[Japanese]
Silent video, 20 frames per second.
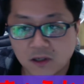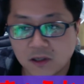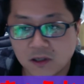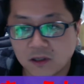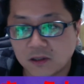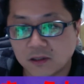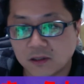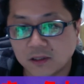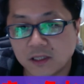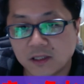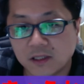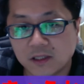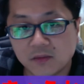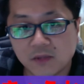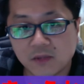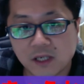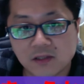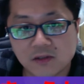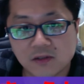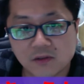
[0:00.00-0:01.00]
ネイティブ
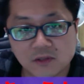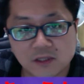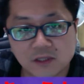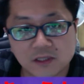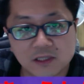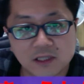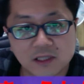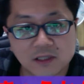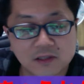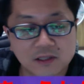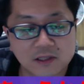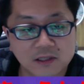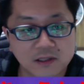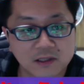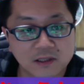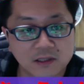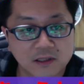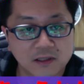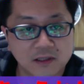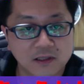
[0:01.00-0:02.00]
発音に近づけ
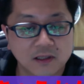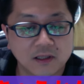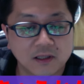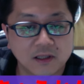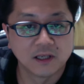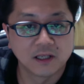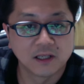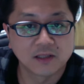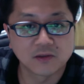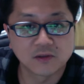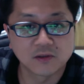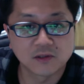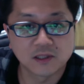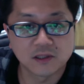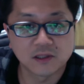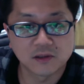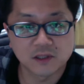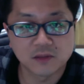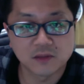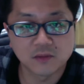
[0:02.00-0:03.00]
て発音してん
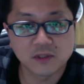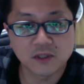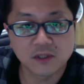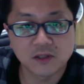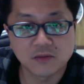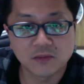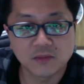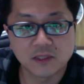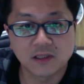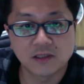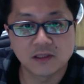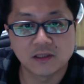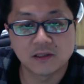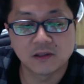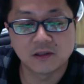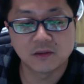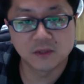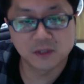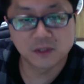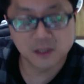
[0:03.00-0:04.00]
の気持ち悪いみたいに
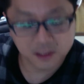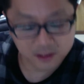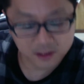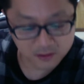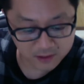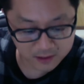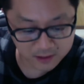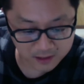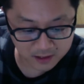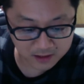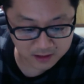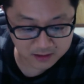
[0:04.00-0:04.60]
思った方はね、